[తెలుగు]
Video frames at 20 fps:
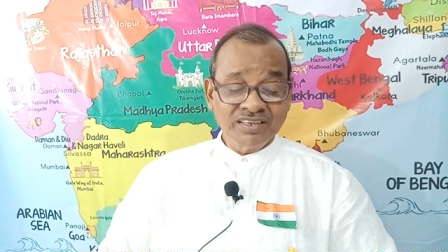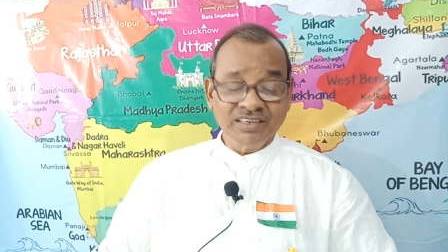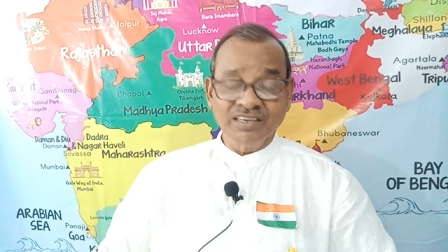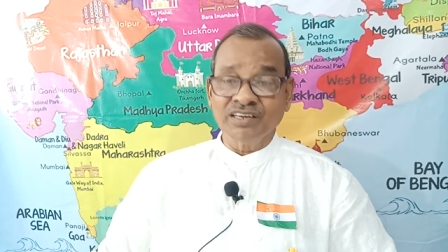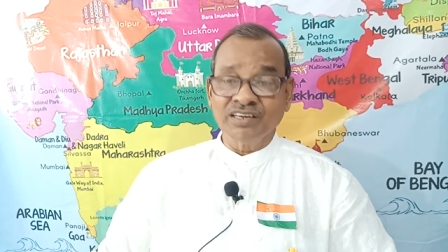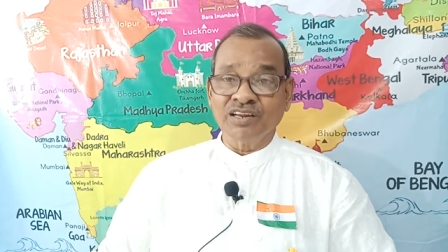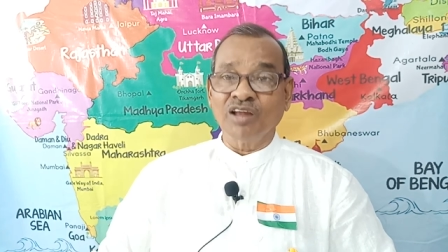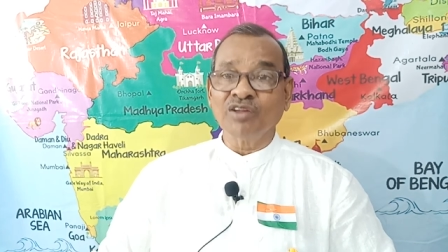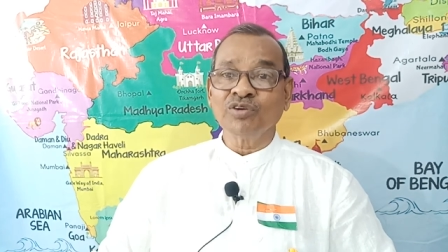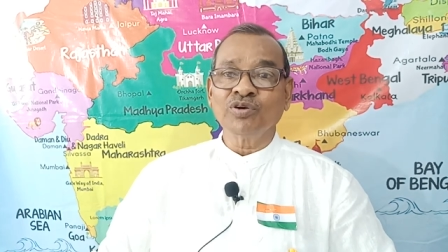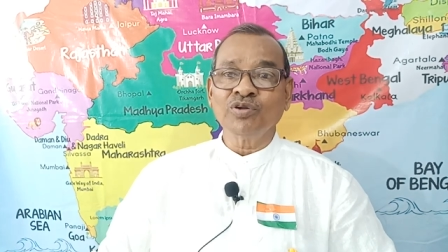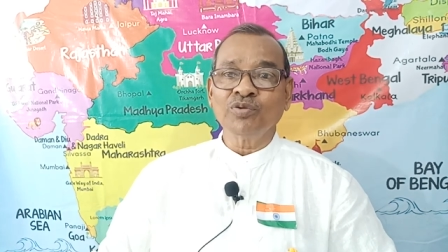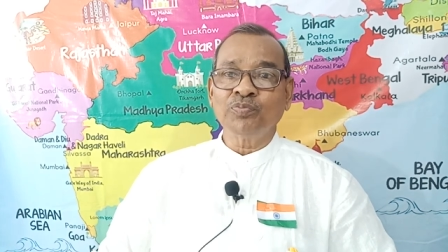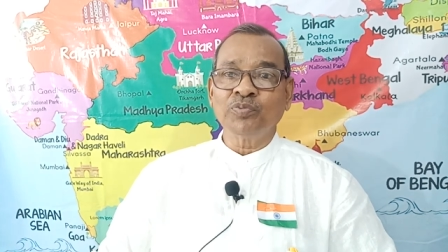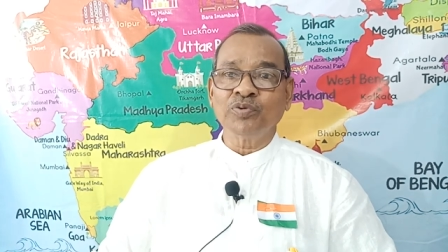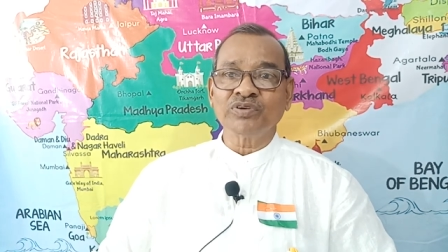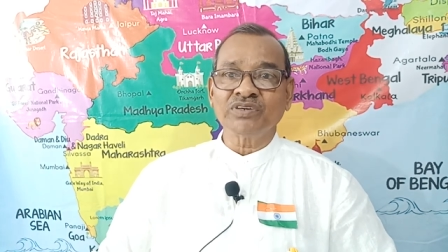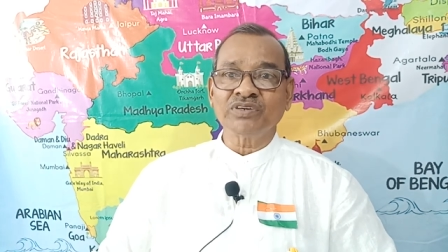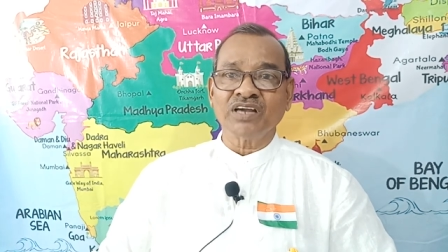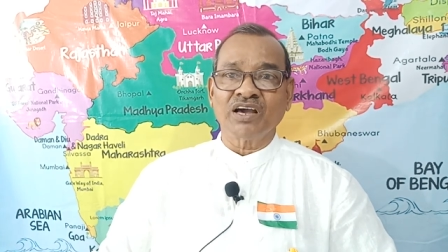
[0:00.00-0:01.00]
ఈ నలుగురు
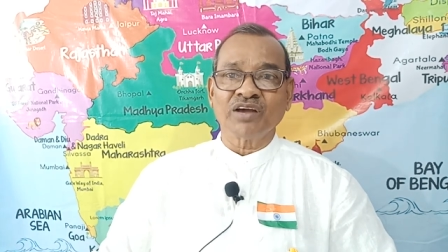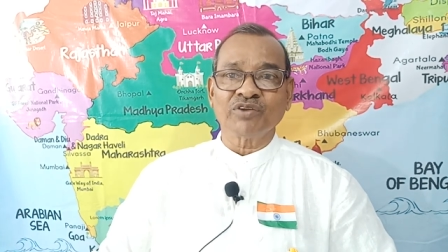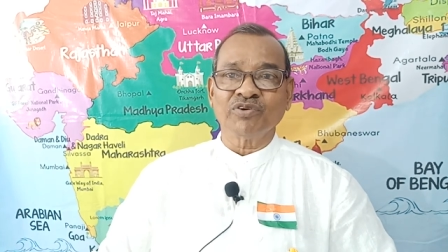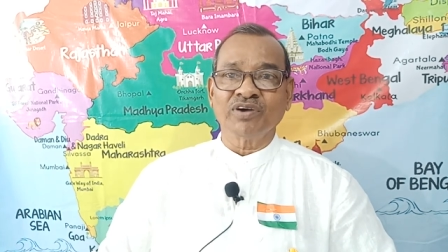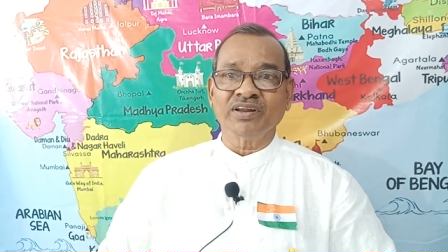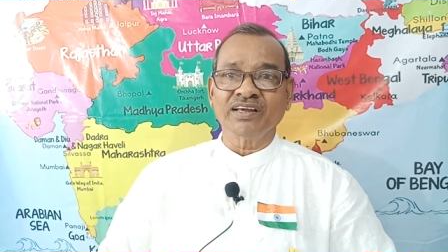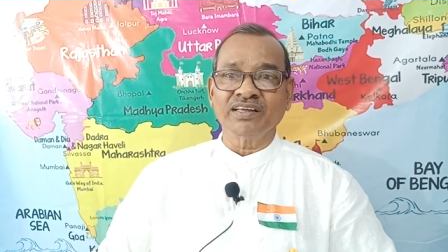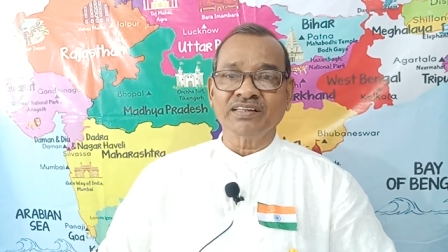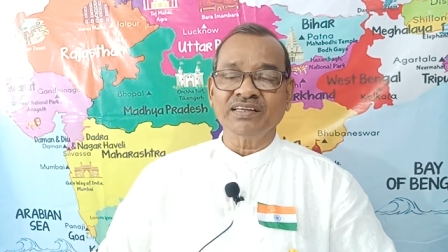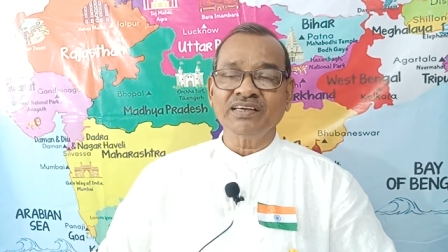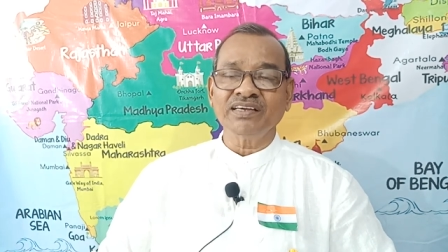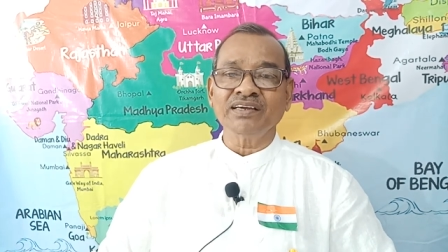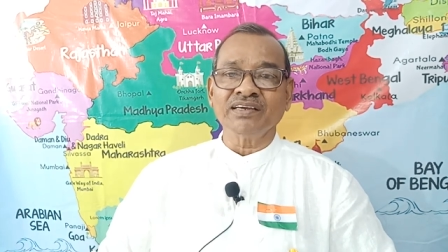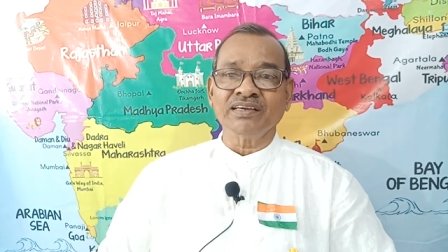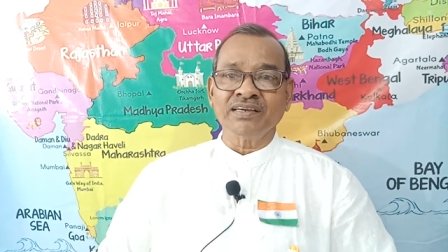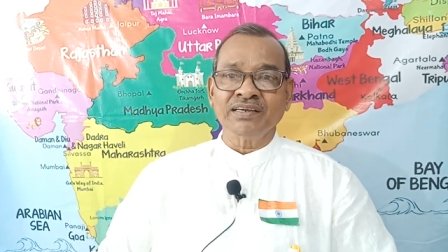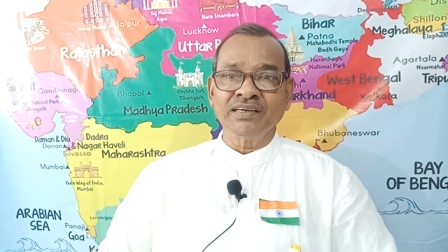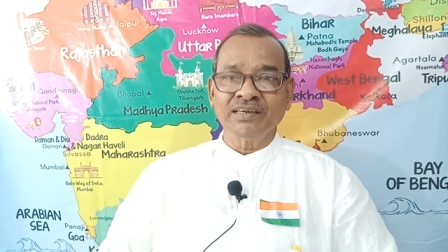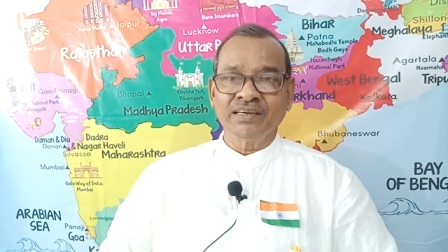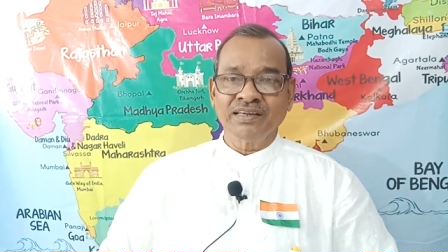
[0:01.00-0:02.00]
పుట్టారు అనేది
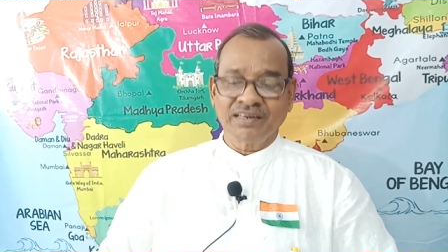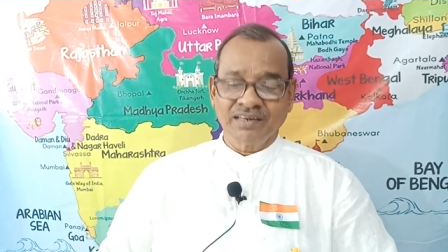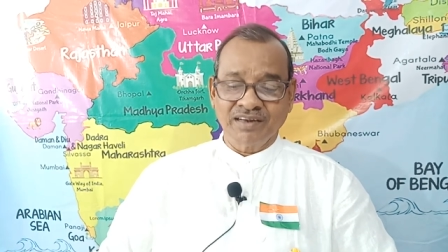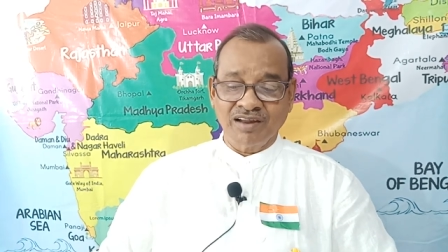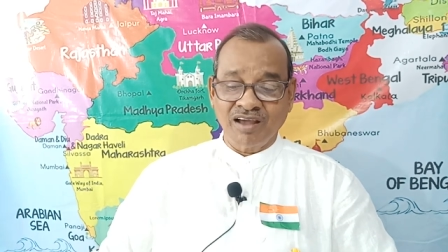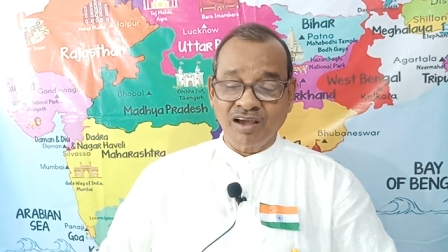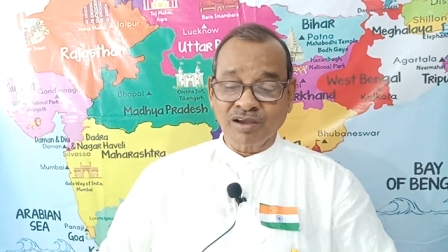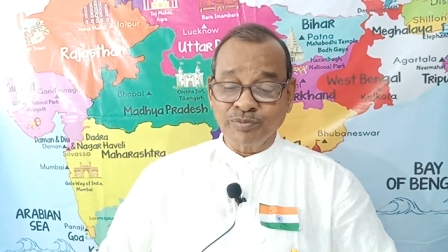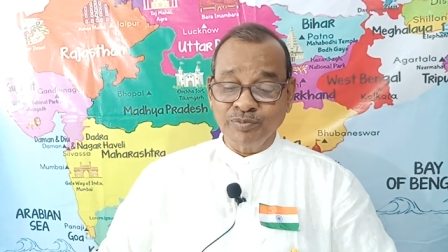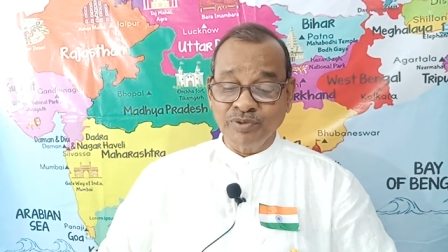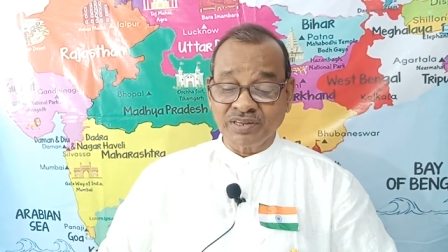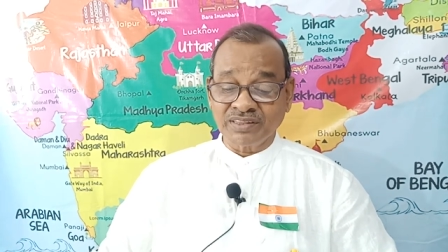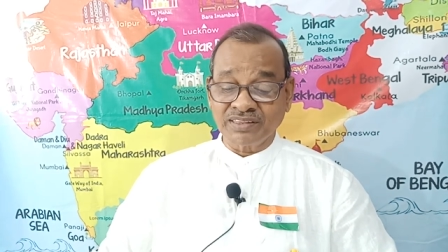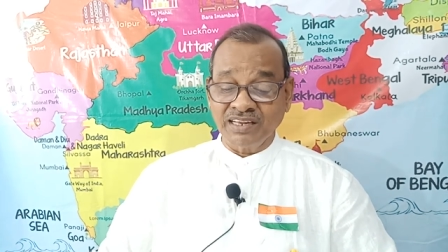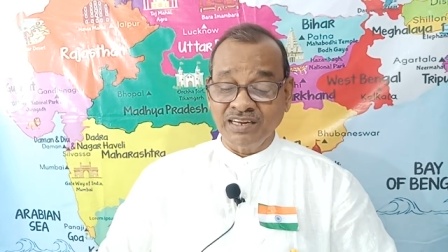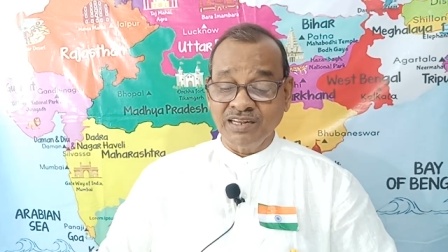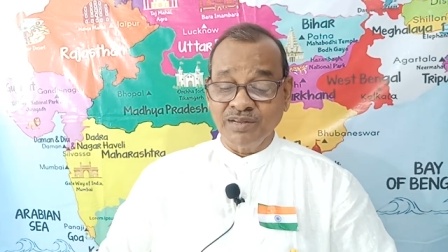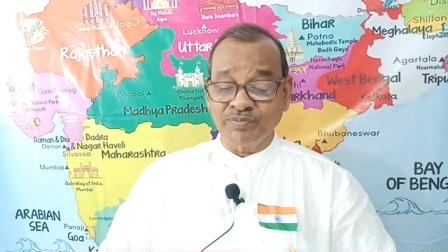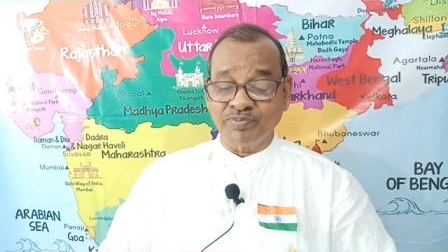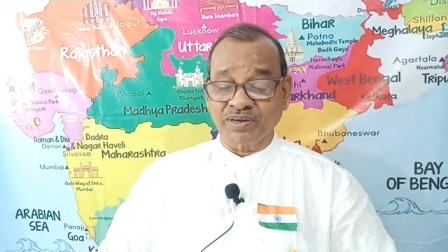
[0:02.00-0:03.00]
నాకు మీరు
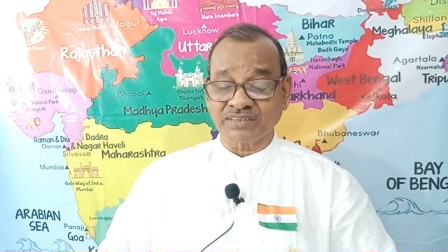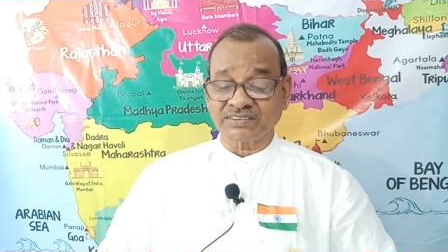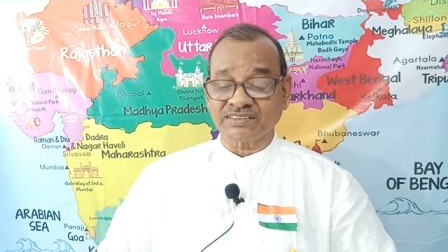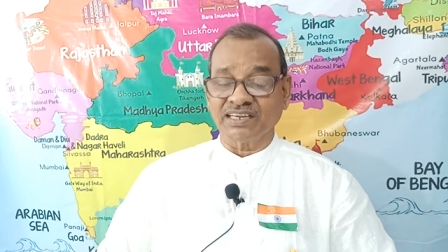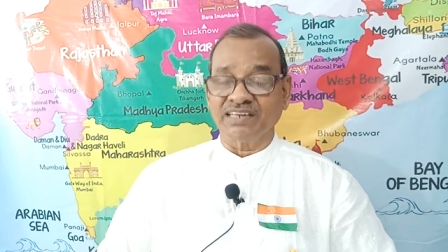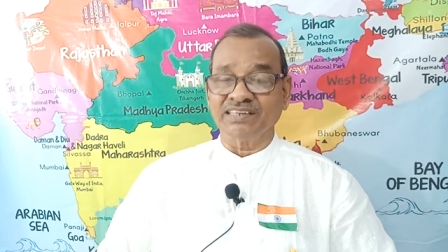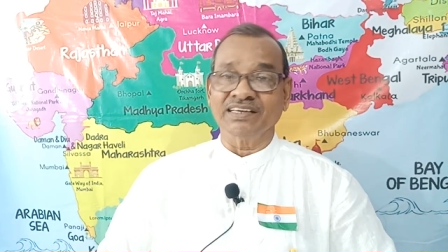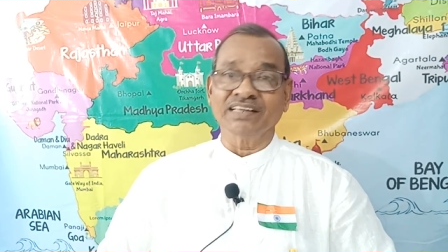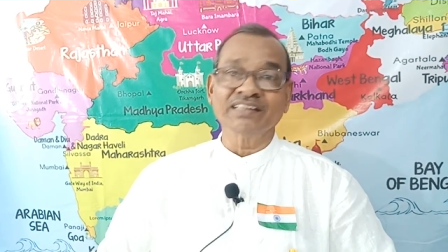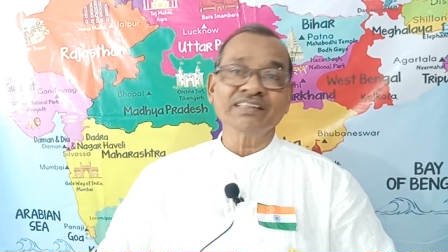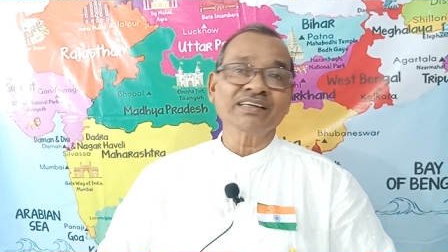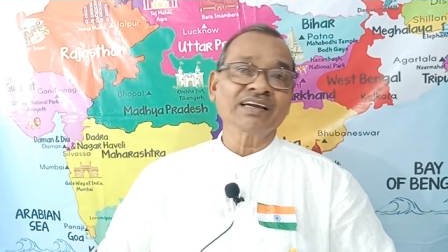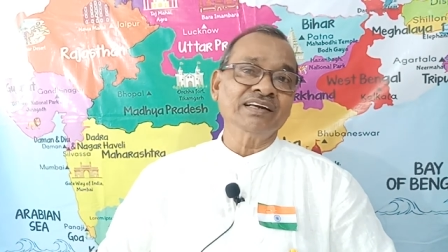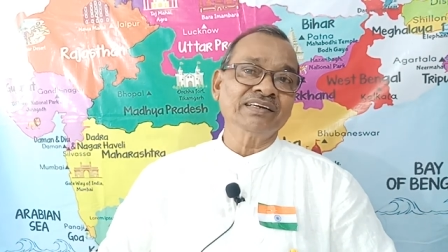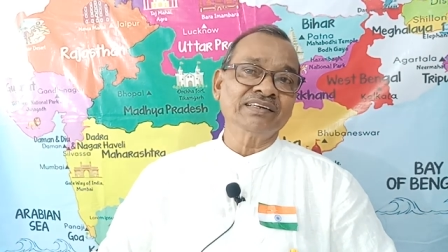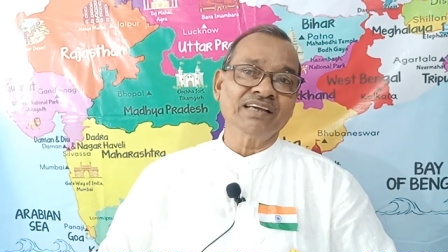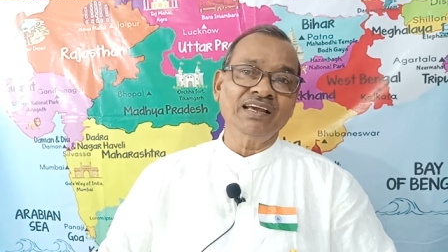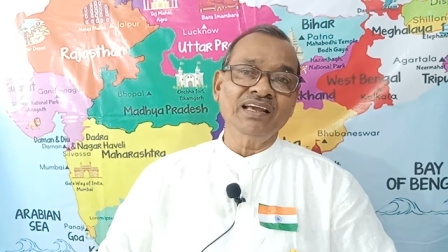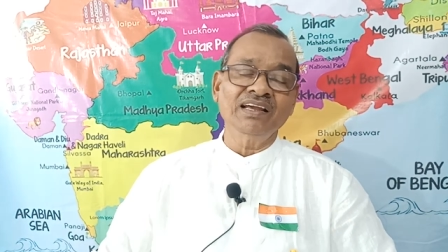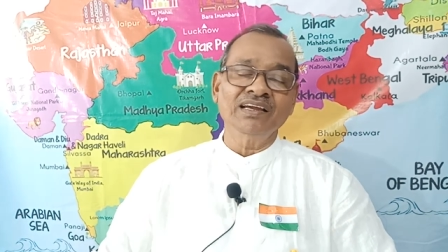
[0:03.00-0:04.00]
తెలియపరచాలి
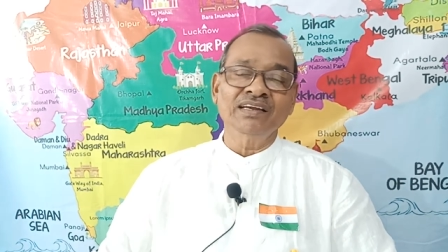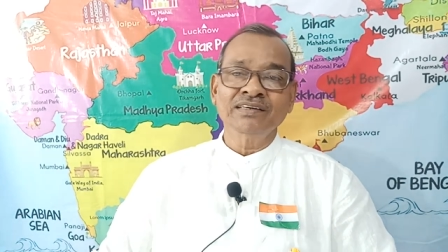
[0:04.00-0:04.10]
ఎందుకంటే